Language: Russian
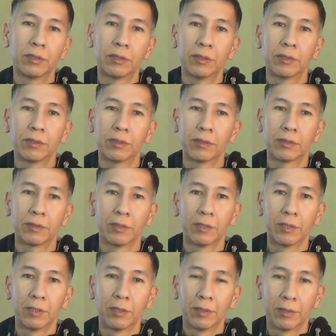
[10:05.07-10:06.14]
э,
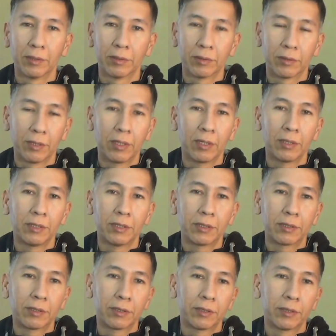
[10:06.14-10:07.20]
да,
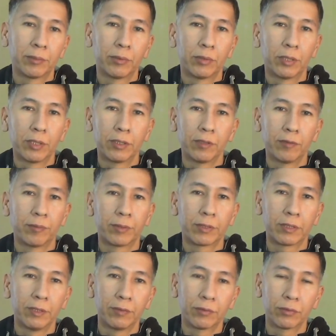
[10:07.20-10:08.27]
некоторые наблюдатели
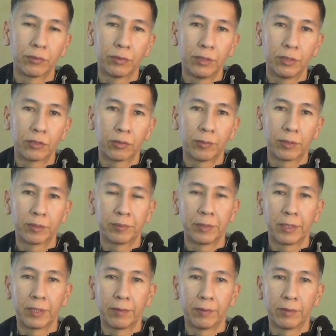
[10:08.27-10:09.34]
пошли в суды, чтобы
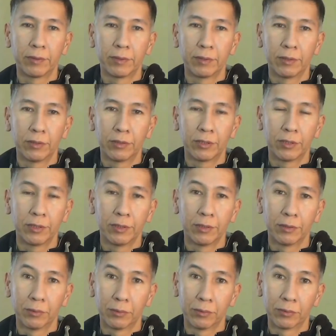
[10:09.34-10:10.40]
оспаривать решение,
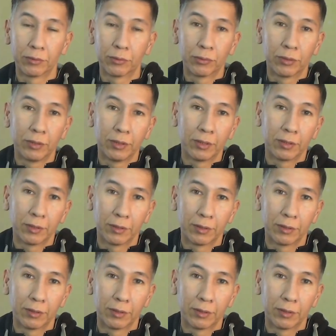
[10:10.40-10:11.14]
но суды